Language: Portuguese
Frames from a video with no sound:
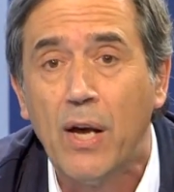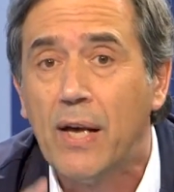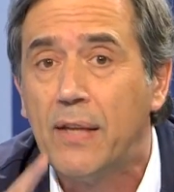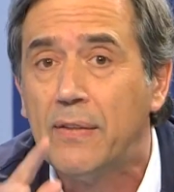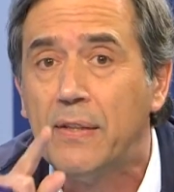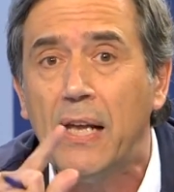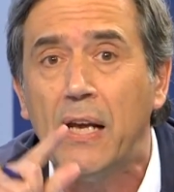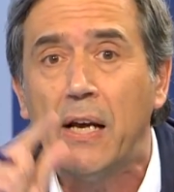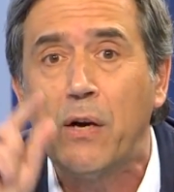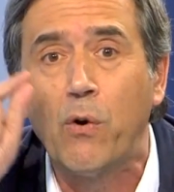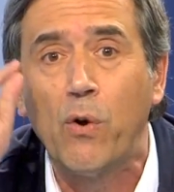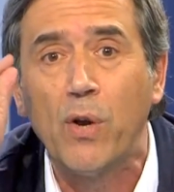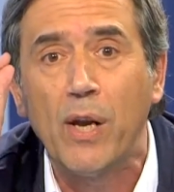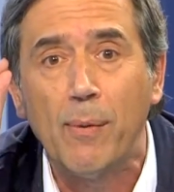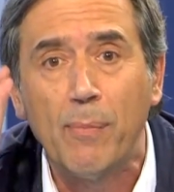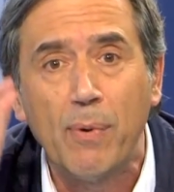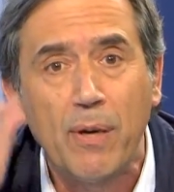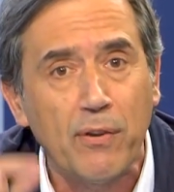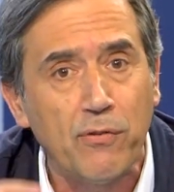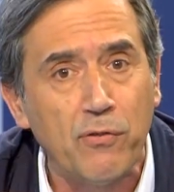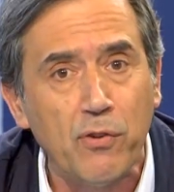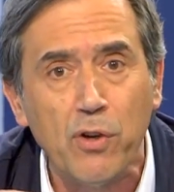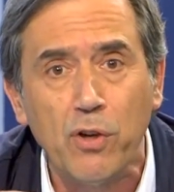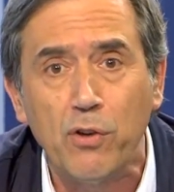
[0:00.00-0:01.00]
De,
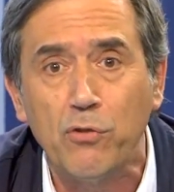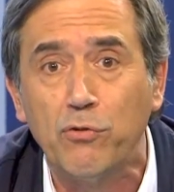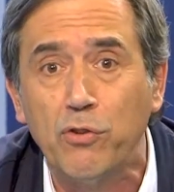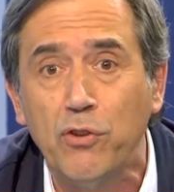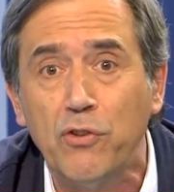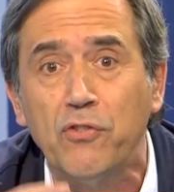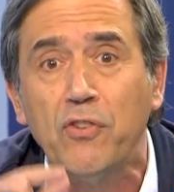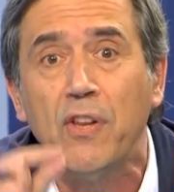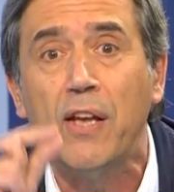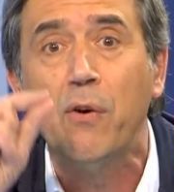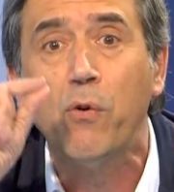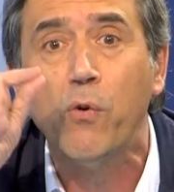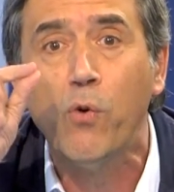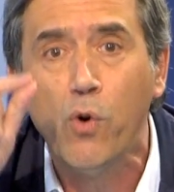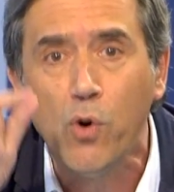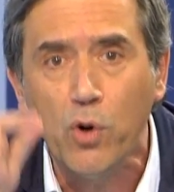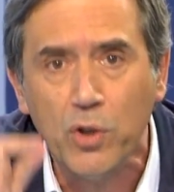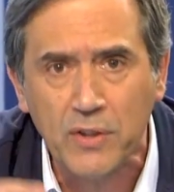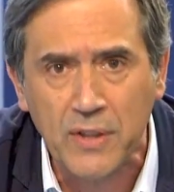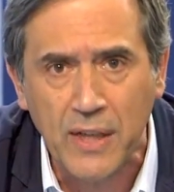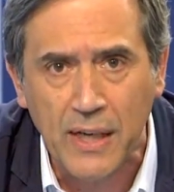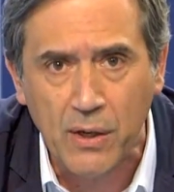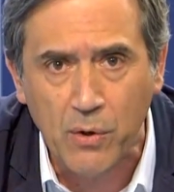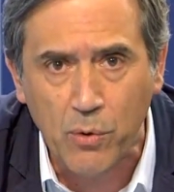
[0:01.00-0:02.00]
colaboração com a justiça é
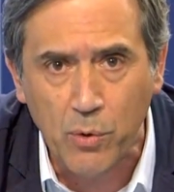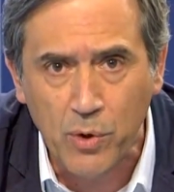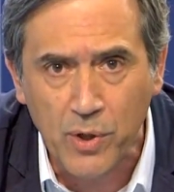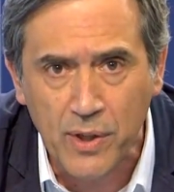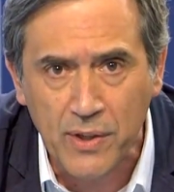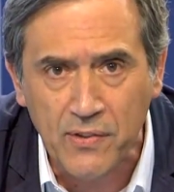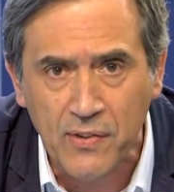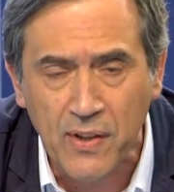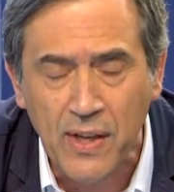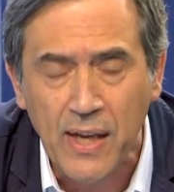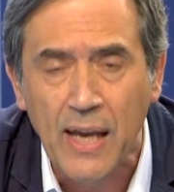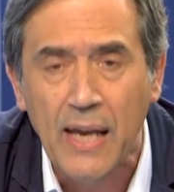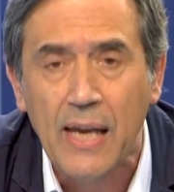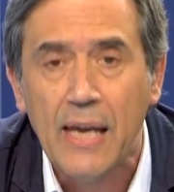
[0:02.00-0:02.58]
outra coisa.